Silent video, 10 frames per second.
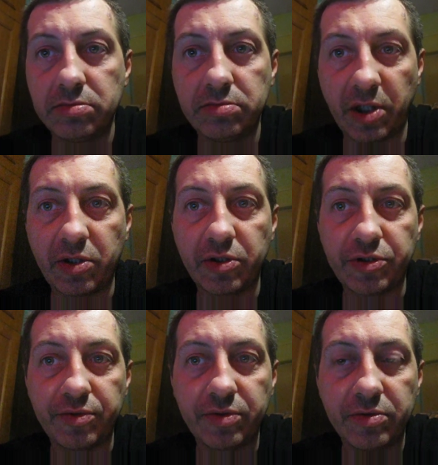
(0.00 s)

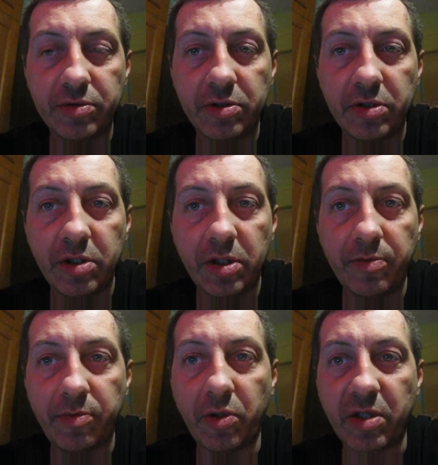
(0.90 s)
jakoś
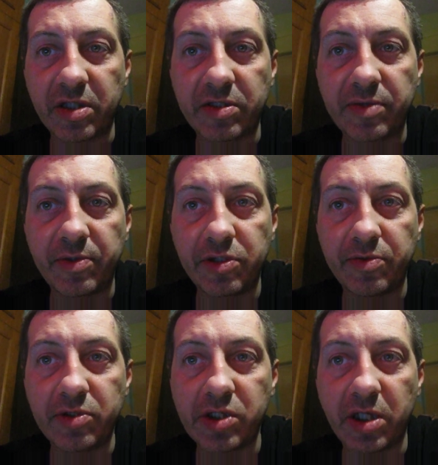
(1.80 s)
miło razem
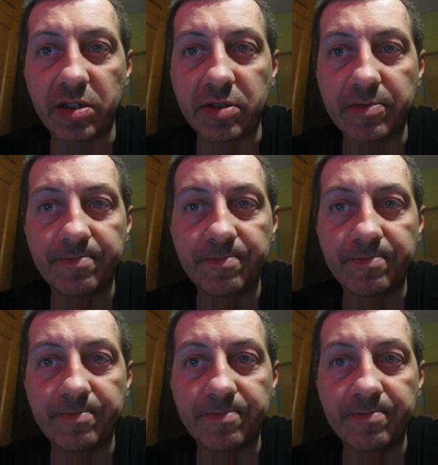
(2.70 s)
spędzimy czas.